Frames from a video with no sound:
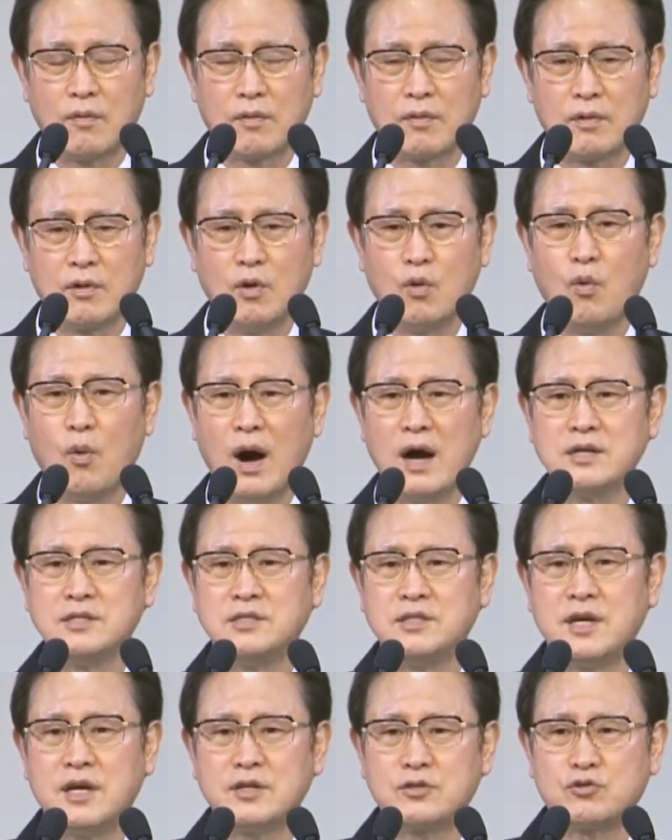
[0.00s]
그
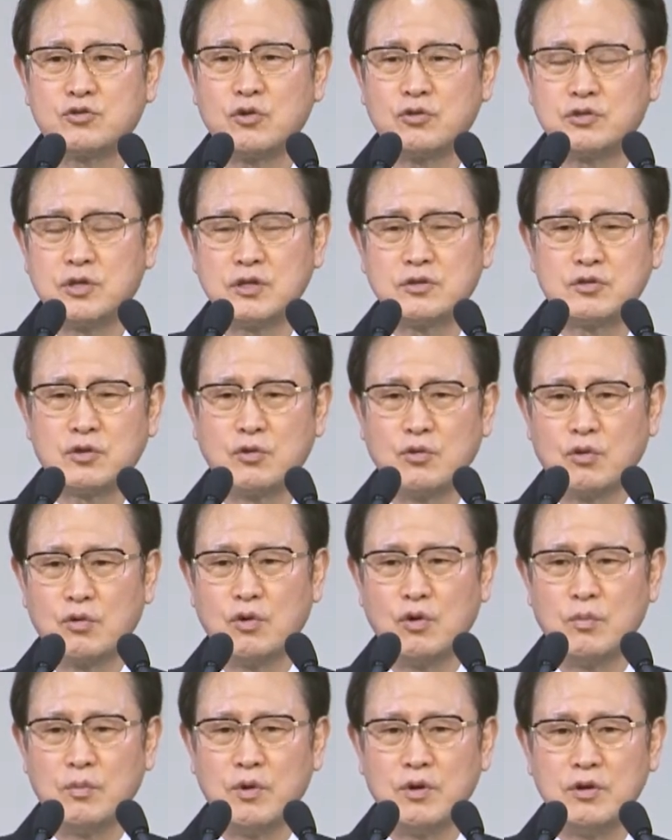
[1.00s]
왕제의 수도
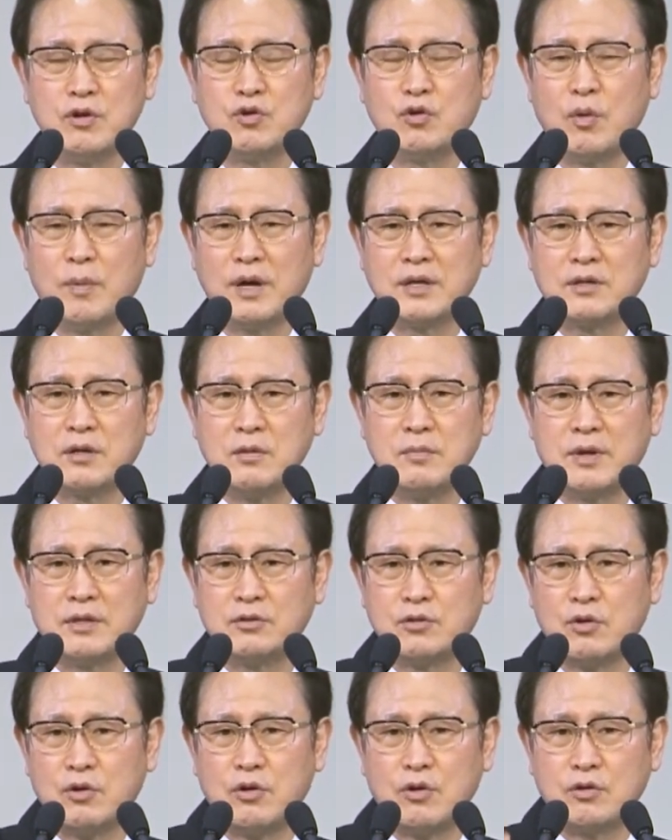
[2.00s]
제쳐놓고 뭐 일곱 아들만
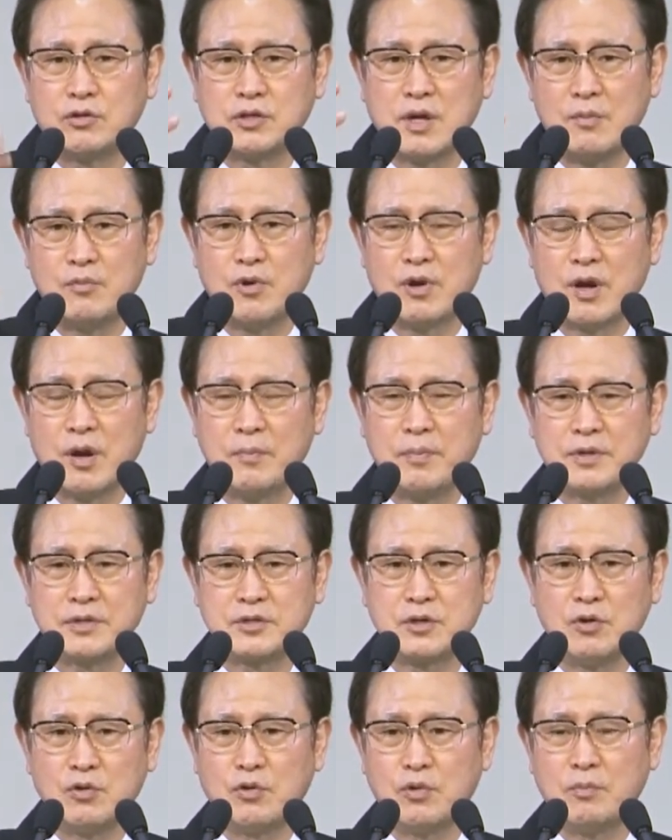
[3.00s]
톡 사무엘 앞에
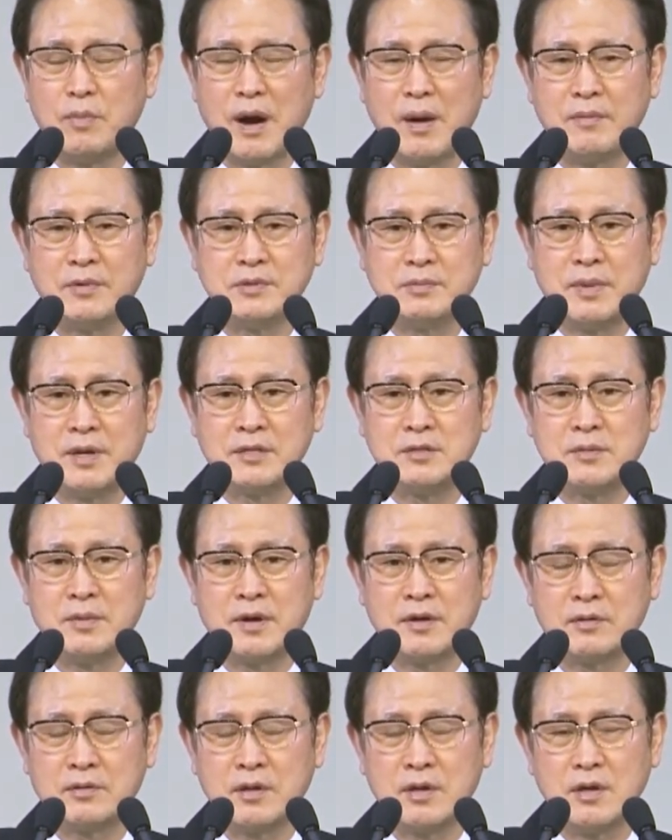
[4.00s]
세우고 마무리
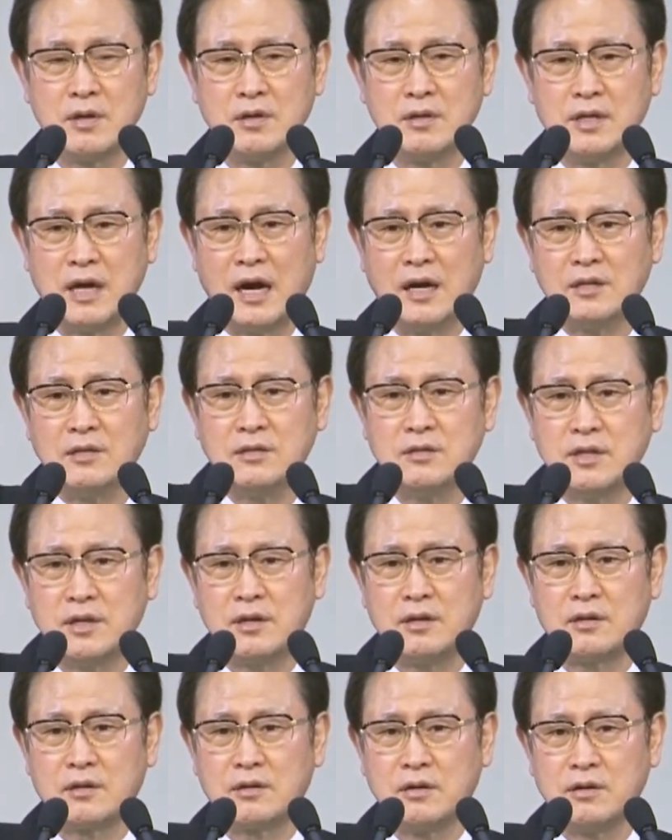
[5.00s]
마지막은
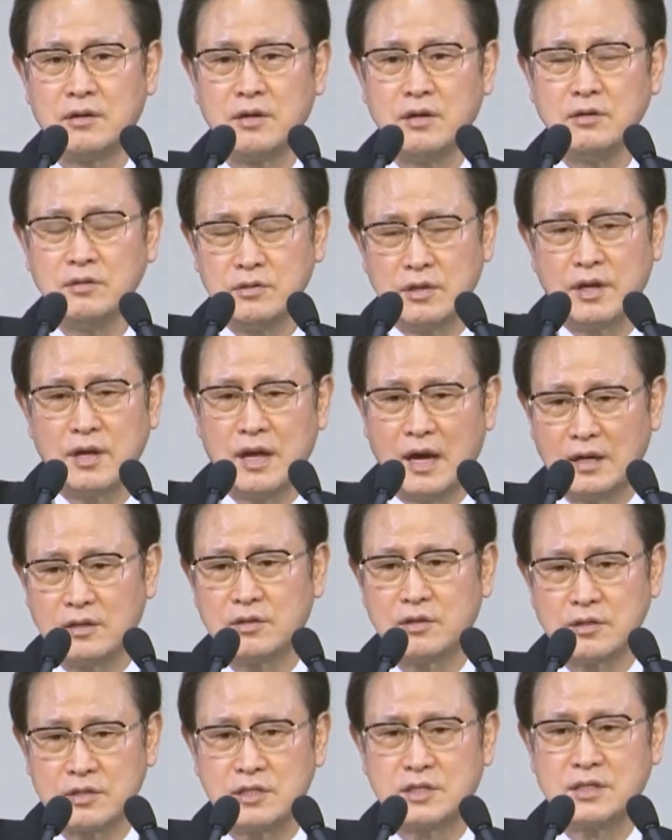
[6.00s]
양들 그 형들의
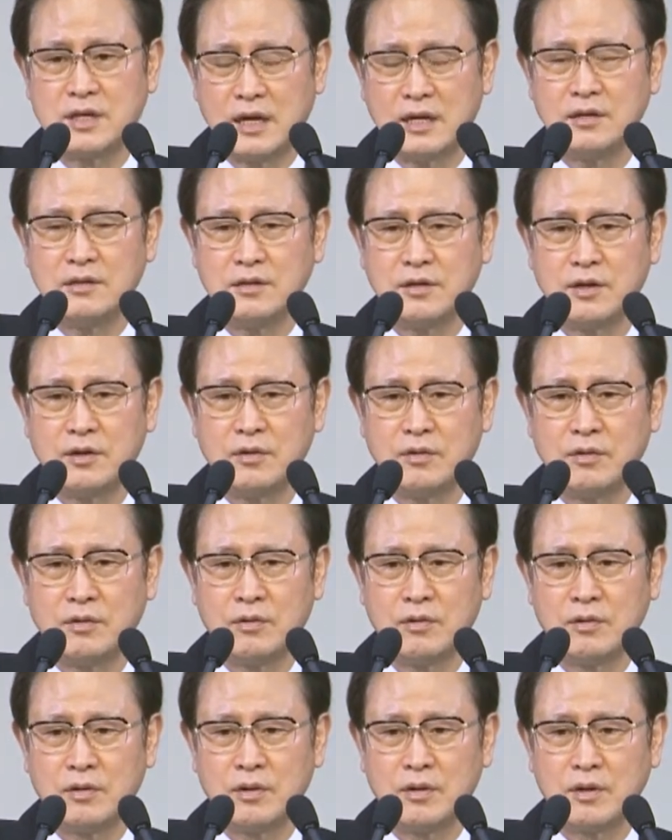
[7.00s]
양들을 치라는 거예요.
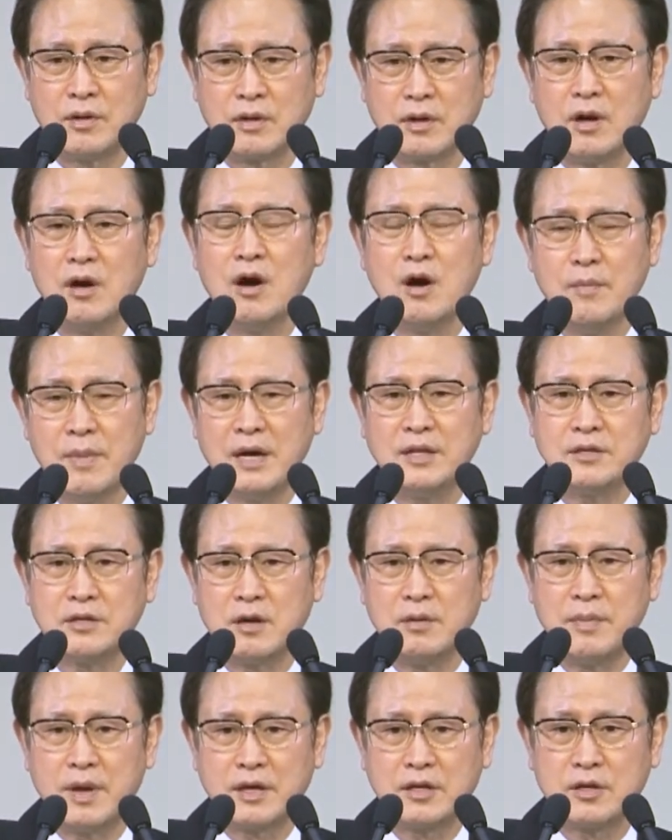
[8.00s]
그 험한
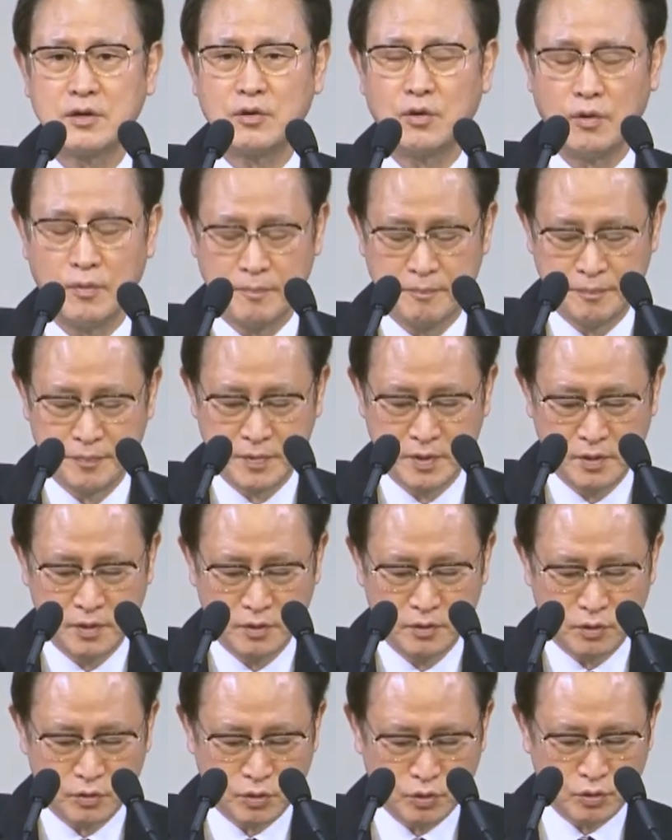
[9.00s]
일을 맡기고
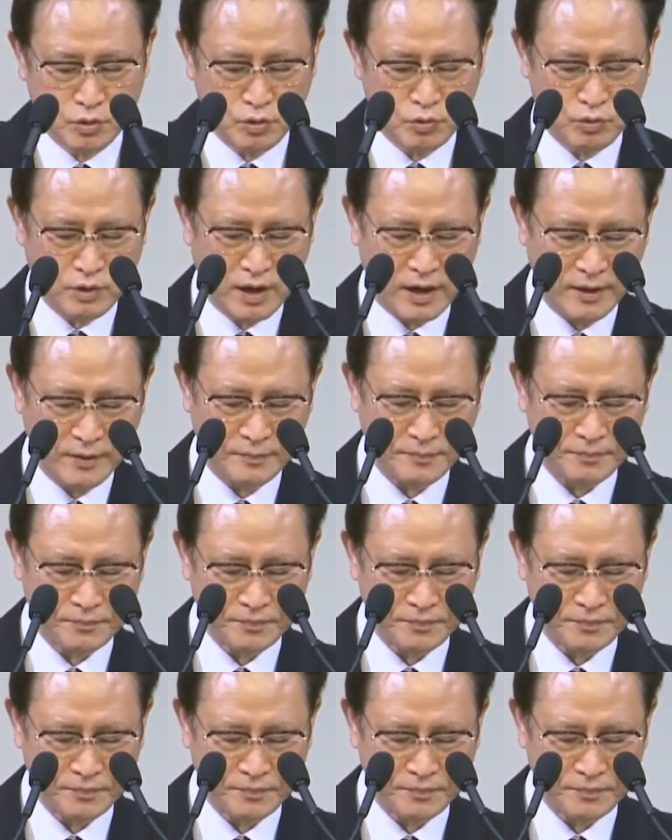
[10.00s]
또 더더구나